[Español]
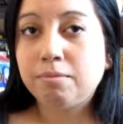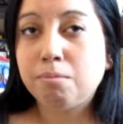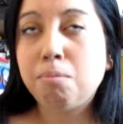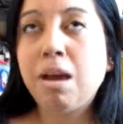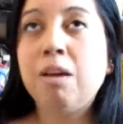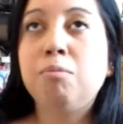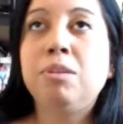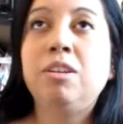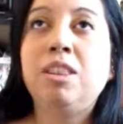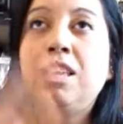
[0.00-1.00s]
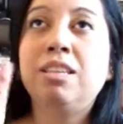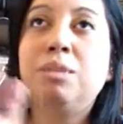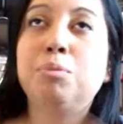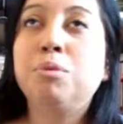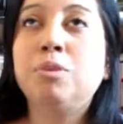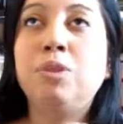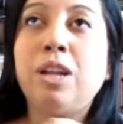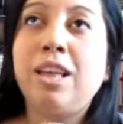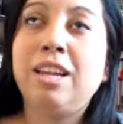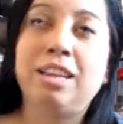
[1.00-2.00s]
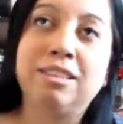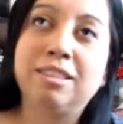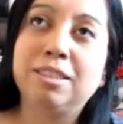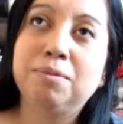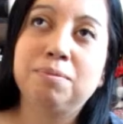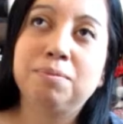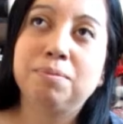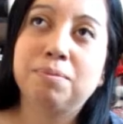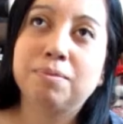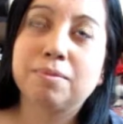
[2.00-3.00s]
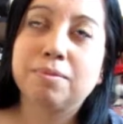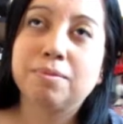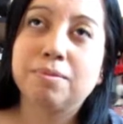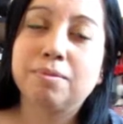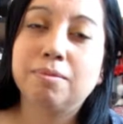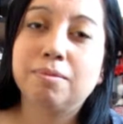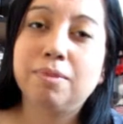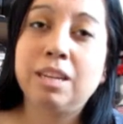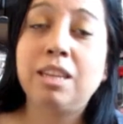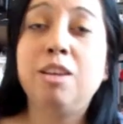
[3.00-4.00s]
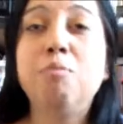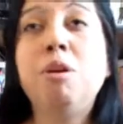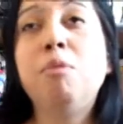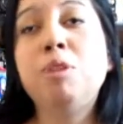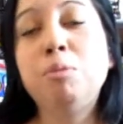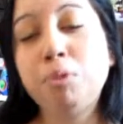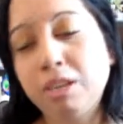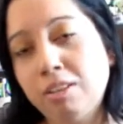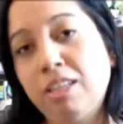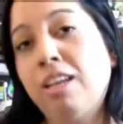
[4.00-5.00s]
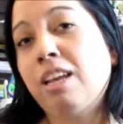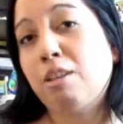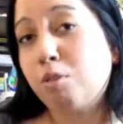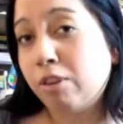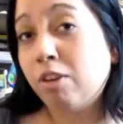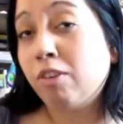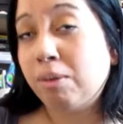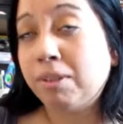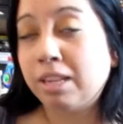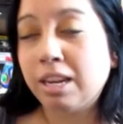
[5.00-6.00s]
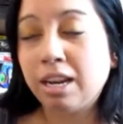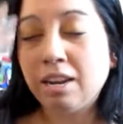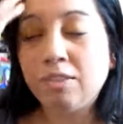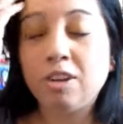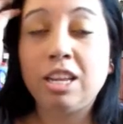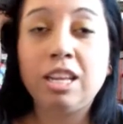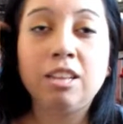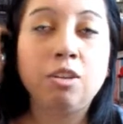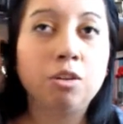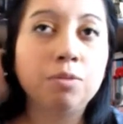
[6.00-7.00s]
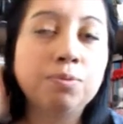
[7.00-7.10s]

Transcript: más o menos de ese punto en adelante, y les digo más o menos porque lo tienen que descubrir obviamente en el libro, leyéndolo.